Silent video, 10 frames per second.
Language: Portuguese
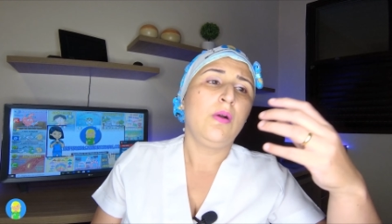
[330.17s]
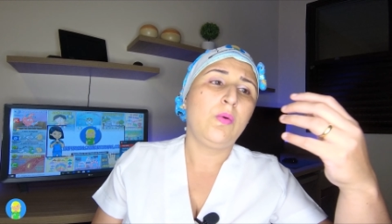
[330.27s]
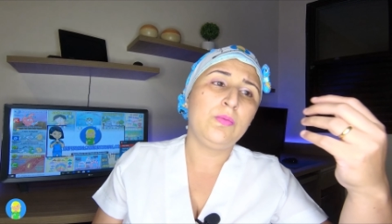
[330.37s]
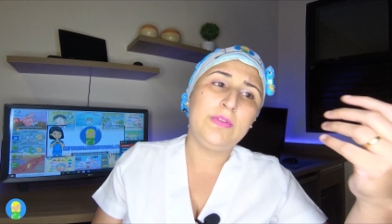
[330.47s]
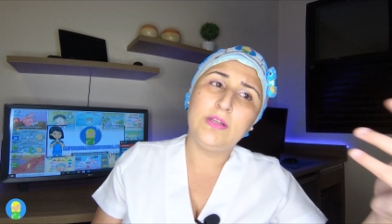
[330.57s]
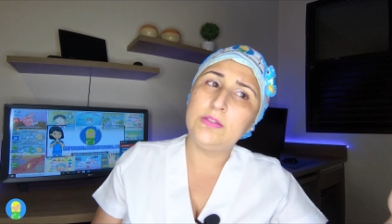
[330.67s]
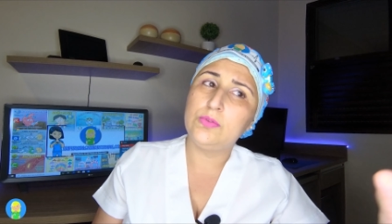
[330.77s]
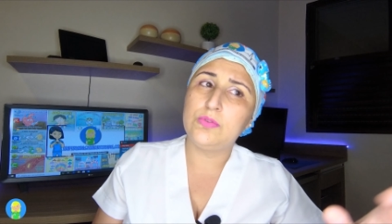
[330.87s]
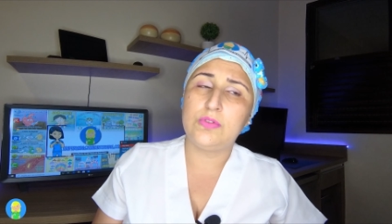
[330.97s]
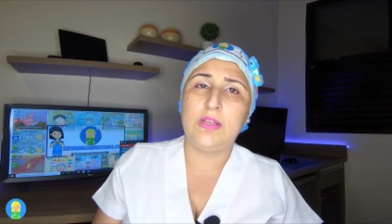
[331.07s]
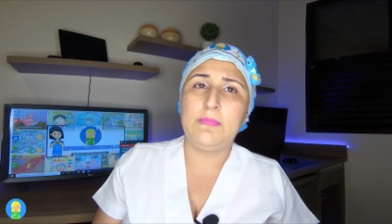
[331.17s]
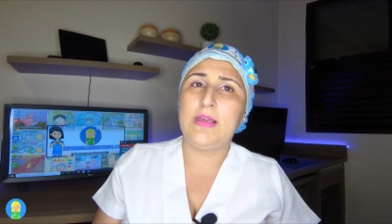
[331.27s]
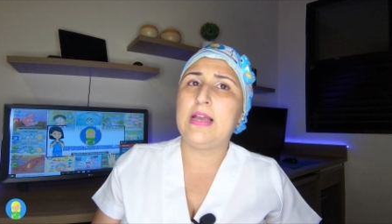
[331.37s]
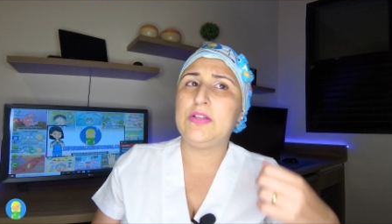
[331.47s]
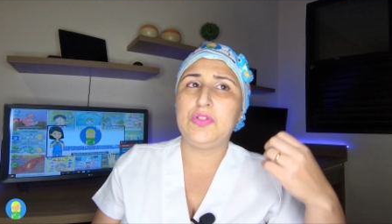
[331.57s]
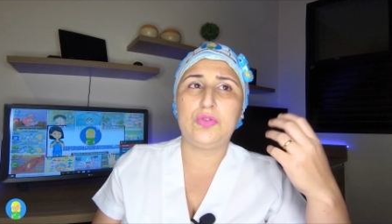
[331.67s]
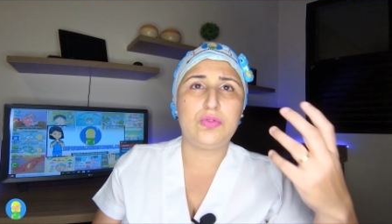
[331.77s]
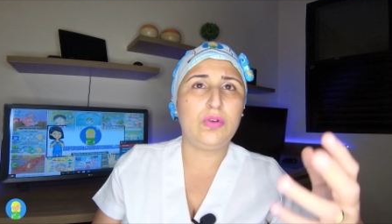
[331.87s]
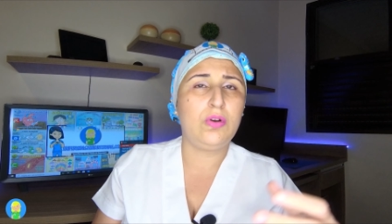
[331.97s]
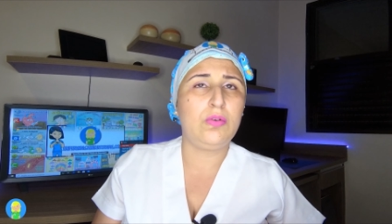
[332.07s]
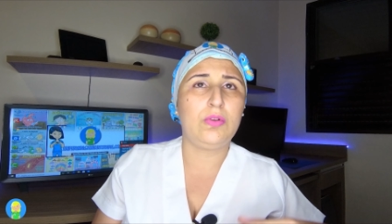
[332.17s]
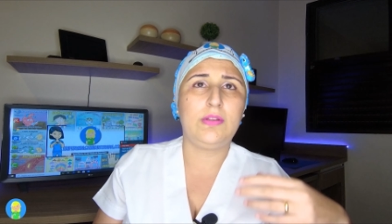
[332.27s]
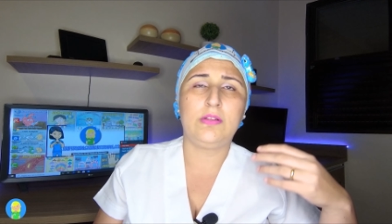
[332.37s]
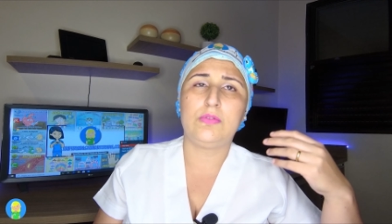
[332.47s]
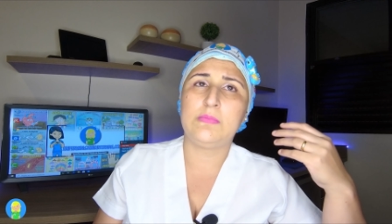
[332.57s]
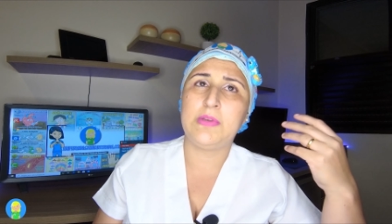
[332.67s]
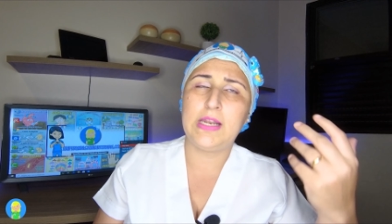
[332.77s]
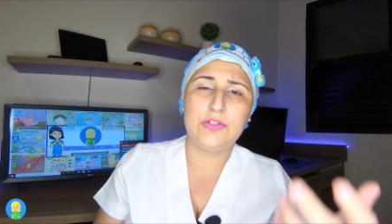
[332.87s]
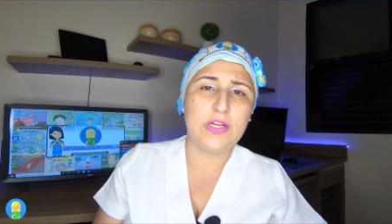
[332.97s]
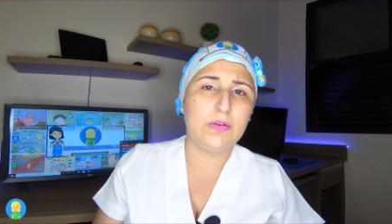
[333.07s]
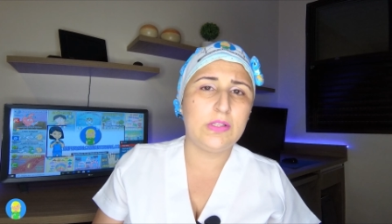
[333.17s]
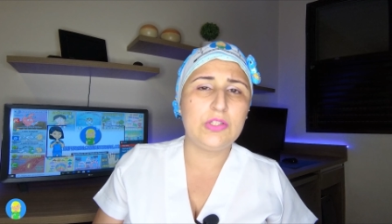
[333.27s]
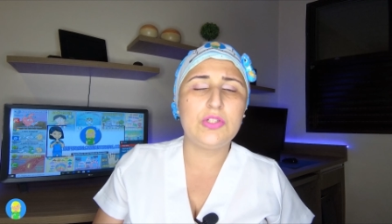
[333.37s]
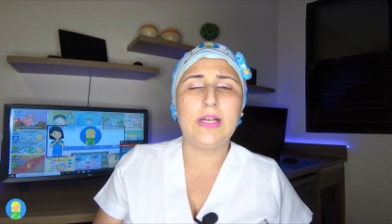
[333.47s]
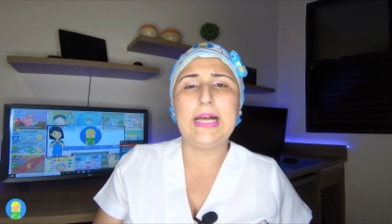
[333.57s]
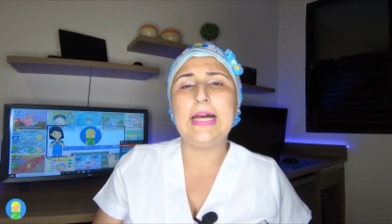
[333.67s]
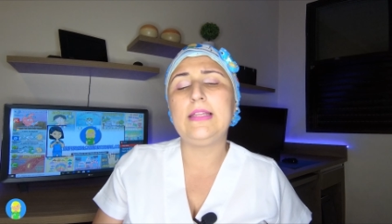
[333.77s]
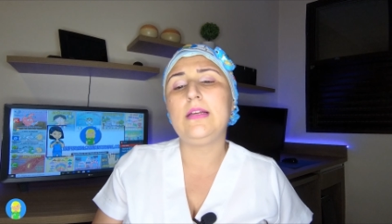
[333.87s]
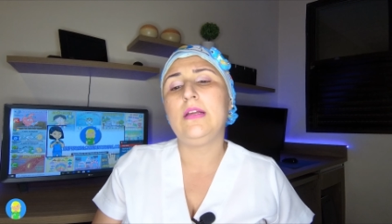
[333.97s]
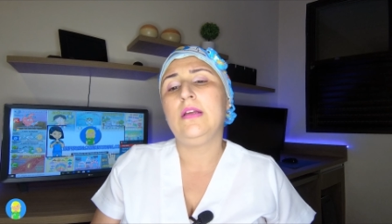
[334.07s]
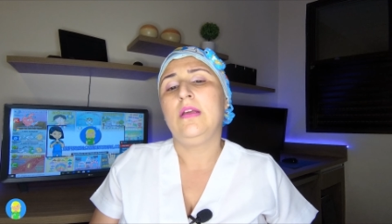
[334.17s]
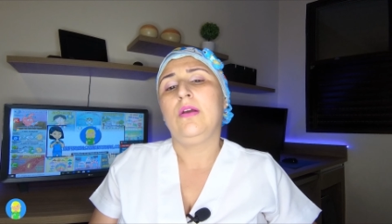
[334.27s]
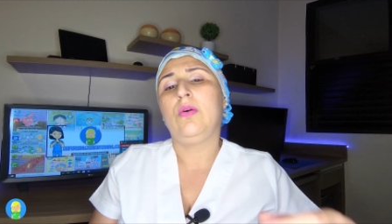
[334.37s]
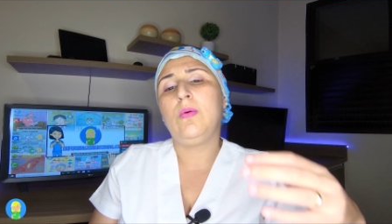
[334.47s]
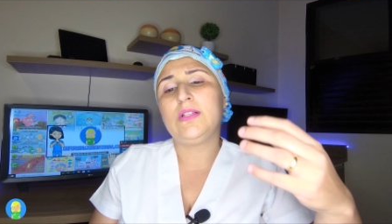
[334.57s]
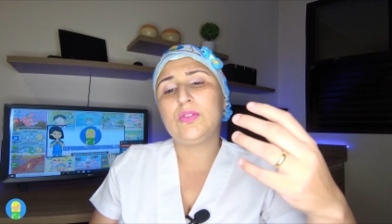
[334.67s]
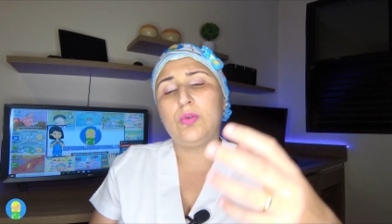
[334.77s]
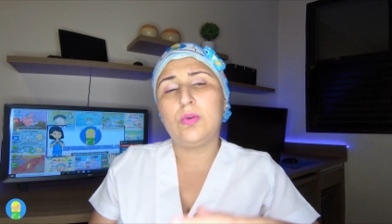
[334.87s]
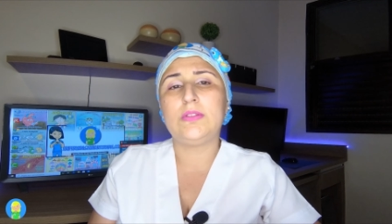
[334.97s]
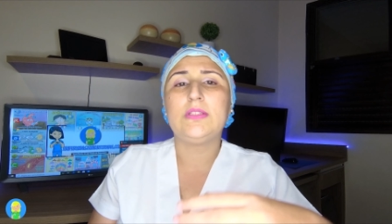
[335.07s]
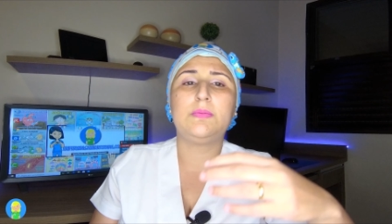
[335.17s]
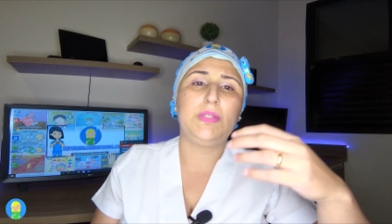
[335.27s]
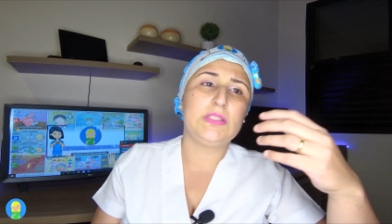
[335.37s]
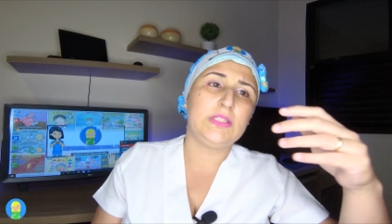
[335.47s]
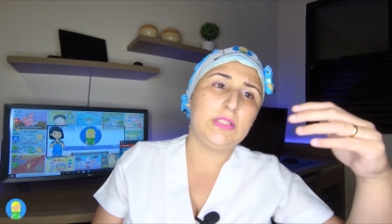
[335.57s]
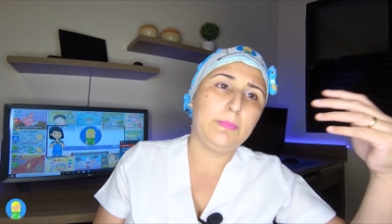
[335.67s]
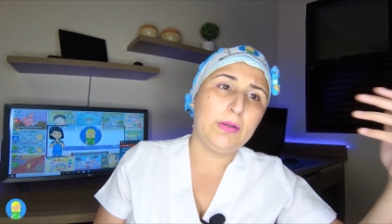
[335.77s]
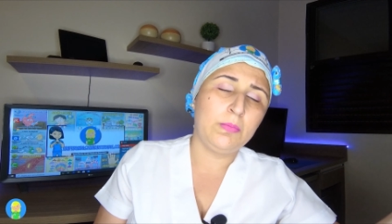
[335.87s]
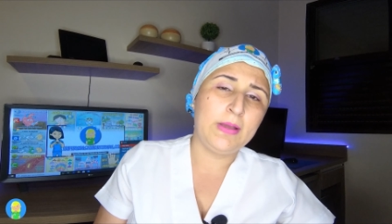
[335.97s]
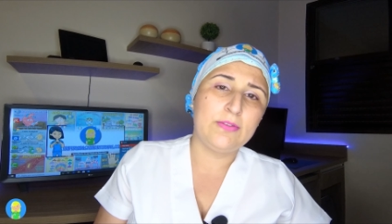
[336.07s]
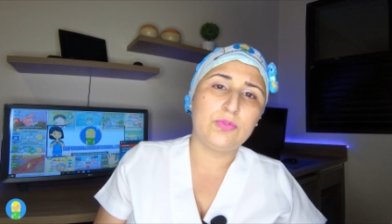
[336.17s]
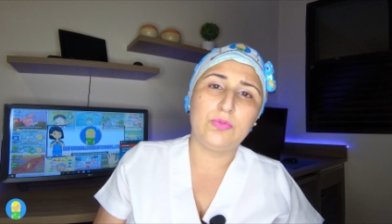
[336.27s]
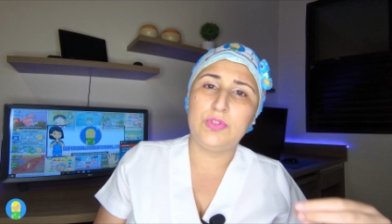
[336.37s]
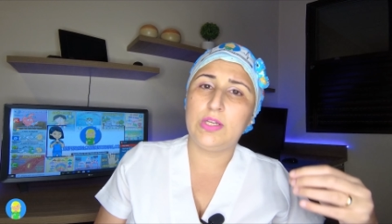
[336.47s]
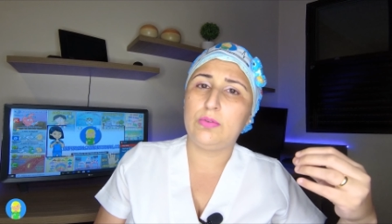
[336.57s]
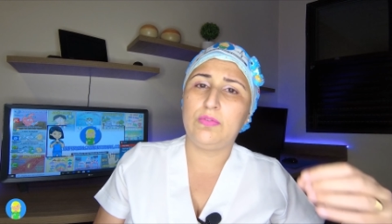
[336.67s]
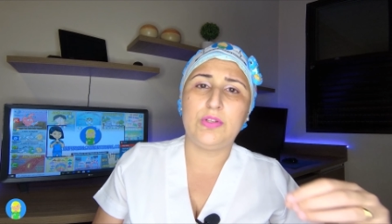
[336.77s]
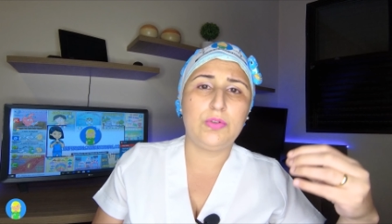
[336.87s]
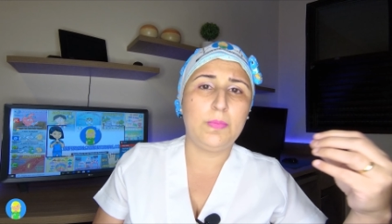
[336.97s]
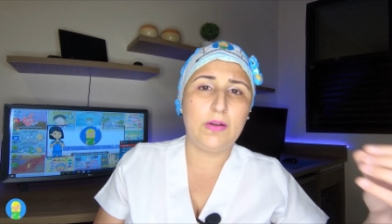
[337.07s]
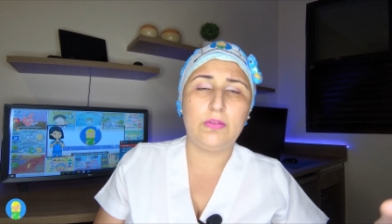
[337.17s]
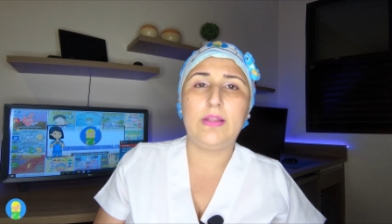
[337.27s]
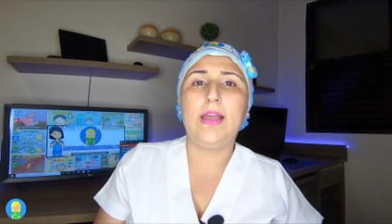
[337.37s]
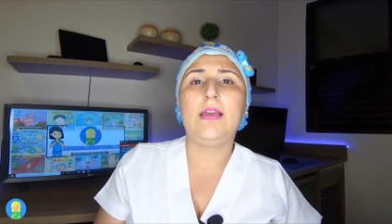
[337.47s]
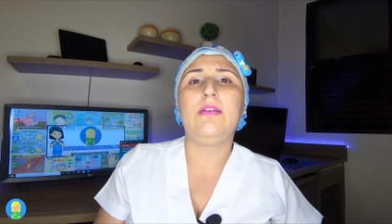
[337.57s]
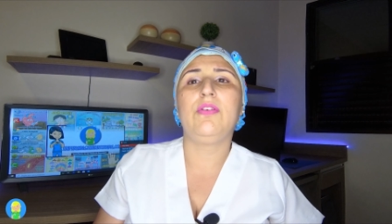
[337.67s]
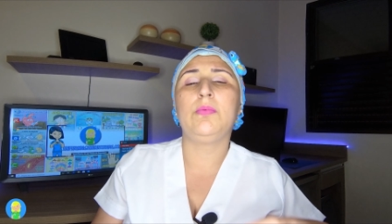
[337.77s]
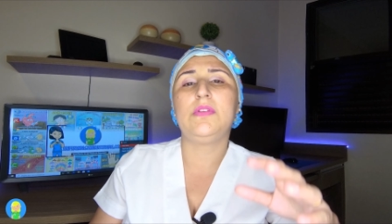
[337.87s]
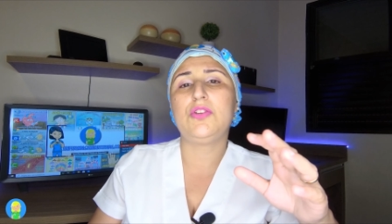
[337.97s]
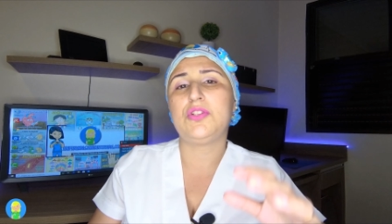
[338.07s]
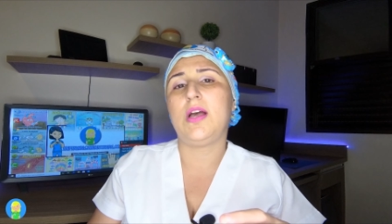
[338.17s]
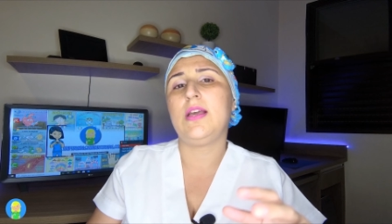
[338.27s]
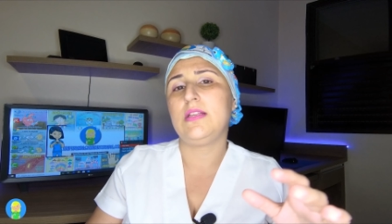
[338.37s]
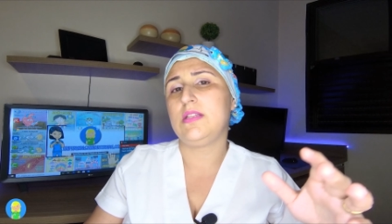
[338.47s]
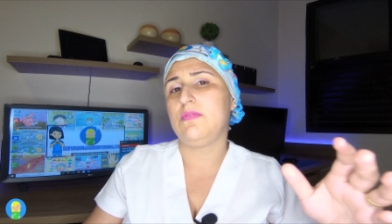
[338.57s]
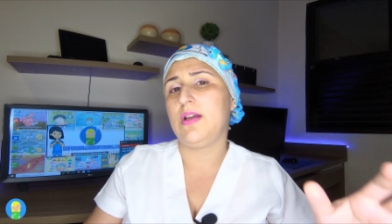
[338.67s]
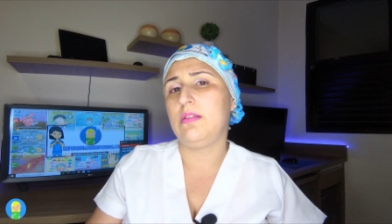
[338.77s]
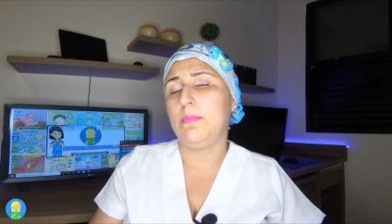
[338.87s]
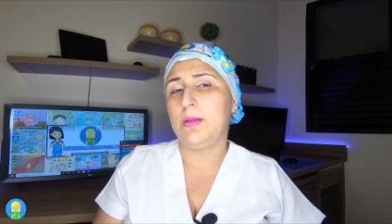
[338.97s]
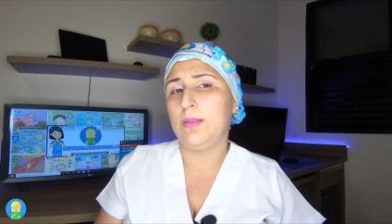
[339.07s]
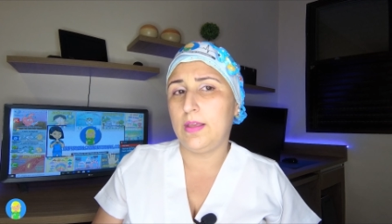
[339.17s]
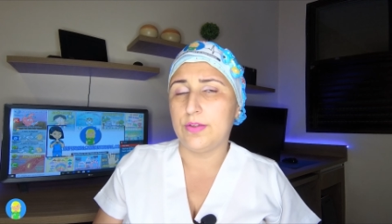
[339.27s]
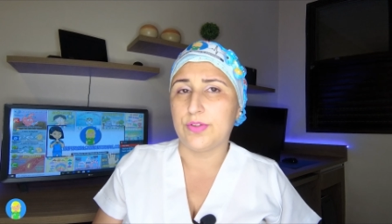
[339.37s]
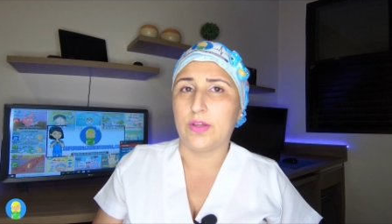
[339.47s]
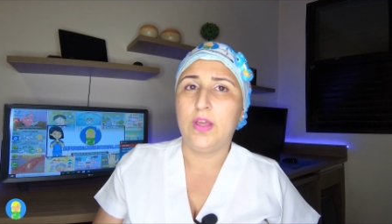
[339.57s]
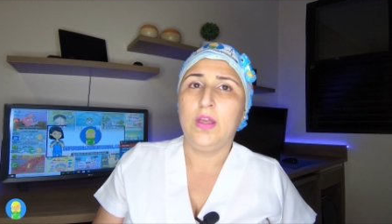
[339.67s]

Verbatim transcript: com tantos ml de soro ou tantos ml de água destilada com as gotas prescritas pelo médico de atrovente Uberotec e vamos deixar reservada a bandeja.